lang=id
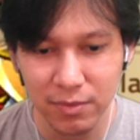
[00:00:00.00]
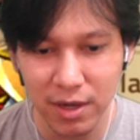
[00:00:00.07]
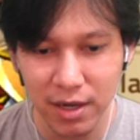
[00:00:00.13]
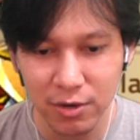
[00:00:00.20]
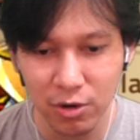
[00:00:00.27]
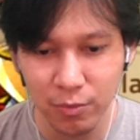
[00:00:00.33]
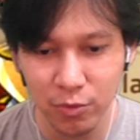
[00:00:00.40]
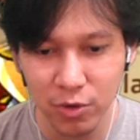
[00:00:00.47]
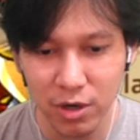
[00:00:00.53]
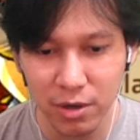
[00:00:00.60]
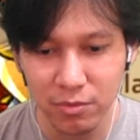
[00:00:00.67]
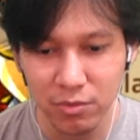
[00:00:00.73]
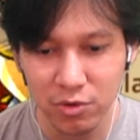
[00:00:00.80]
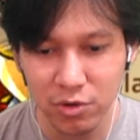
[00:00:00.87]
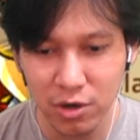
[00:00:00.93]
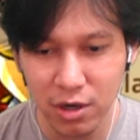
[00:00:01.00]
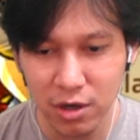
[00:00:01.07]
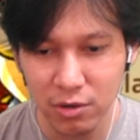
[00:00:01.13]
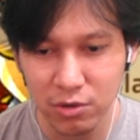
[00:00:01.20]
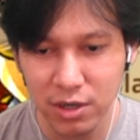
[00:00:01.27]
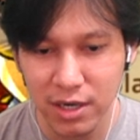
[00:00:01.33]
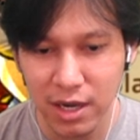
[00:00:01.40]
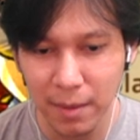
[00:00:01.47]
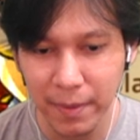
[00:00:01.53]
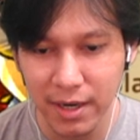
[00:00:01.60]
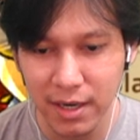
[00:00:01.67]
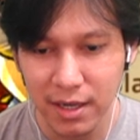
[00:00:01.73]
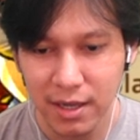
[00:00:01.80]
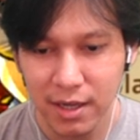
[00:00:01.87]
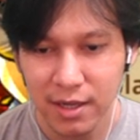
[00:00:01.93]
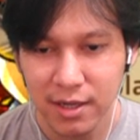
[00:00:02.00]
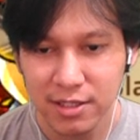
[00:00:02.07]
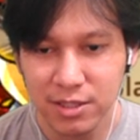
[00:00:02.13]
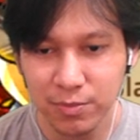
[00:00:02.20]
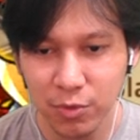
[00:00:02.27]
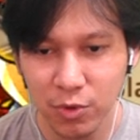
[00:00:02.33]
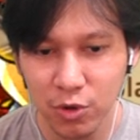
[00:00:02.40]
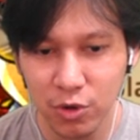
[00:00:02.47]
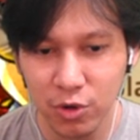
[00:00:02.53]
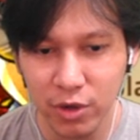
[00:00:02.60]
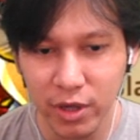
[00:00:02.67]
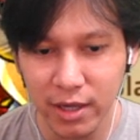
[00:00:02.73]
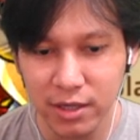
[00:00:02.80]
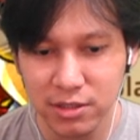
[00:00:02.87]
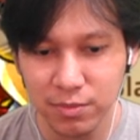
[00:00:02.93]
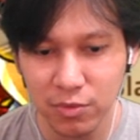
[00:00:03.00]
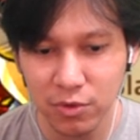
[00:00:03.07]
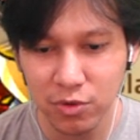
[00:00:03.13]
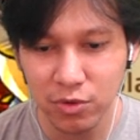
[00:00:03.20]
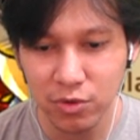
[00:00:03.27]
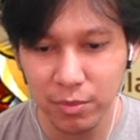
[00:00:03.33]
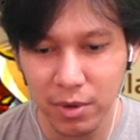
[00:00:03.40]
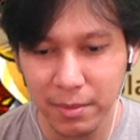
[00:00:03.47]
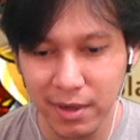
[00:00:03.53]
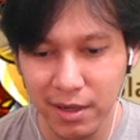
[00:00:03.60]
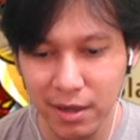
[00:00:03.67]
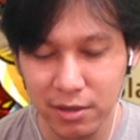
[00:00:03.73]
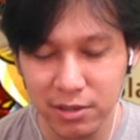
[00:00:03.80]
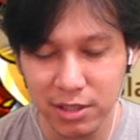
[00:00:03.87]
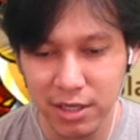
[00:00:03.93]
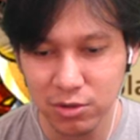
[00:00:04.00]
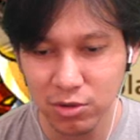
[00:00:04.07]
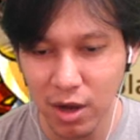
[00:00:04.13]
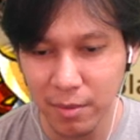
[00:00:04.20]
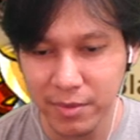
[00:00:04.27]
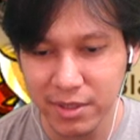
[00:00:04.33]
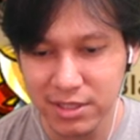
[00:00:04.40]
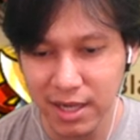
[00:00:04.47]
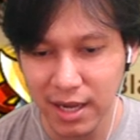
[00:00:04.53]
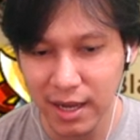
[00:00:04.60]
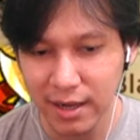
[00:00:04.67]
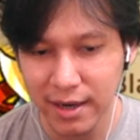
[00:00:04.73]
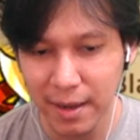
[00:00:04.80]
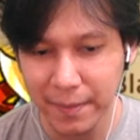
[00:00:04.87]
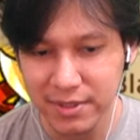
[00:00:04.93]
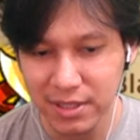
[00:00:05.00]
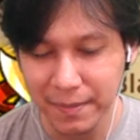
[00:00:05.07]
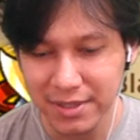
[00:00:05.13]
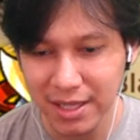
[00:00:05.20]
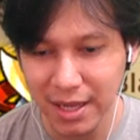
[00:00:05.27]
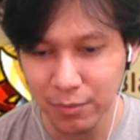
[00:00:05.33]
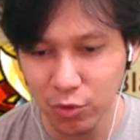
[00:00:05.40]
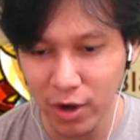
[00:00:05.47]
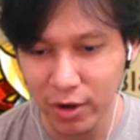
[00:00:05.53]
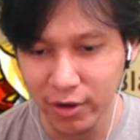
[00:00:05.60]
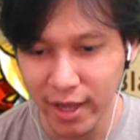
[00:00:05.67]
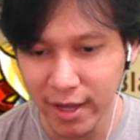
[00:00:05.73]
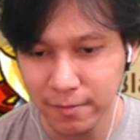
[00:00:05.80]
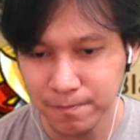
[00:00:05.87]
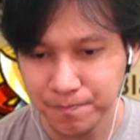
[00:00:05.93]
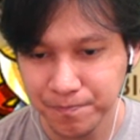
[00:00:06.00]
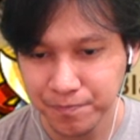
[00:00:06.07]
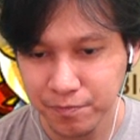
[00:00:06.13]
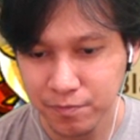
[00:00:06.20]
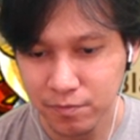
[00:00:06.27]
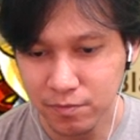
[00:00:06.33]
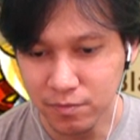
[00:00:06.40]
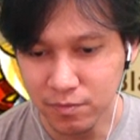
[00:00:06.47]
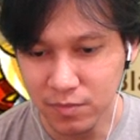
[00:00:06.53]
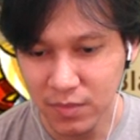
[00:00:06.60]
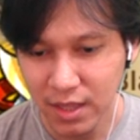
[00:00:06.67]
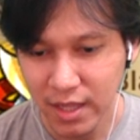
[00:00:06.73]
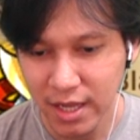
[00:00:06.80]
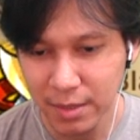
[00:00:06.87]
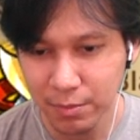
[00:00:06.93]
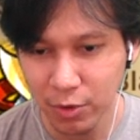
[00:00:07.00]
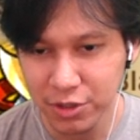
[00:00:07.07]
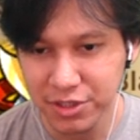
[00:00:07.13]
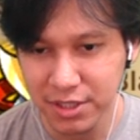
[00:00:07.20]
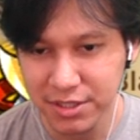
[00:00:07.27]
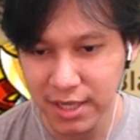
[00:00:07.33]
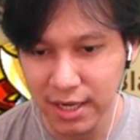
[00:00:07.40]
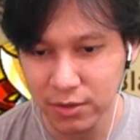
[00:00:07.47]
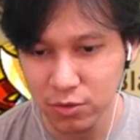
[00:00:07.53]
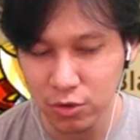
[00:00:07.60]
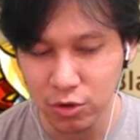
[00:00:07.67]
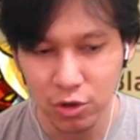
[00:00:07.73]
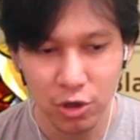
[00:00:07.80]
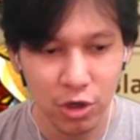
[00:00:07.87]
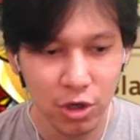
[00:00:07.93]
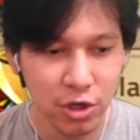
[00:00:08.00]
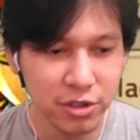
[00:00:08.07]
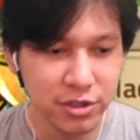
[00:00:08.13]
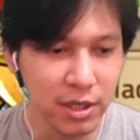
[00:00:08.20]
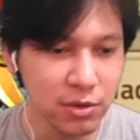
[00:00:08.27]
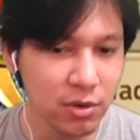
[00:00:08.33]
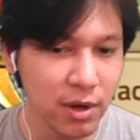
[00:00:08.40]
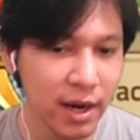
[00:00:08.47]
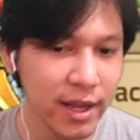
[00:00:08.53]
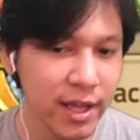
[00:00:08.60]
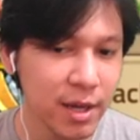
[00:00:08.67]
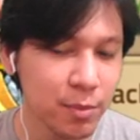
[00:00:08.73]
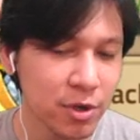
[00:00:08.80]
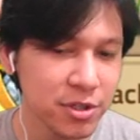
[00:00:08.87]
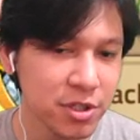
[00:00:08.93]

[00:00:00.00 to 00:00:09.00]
uh, 20 uh, udah dapat 10 ya, 10 25. Tadi tuh bisa dapat sampai 30 aku ya. Hit bossnya satu satu kali hit boss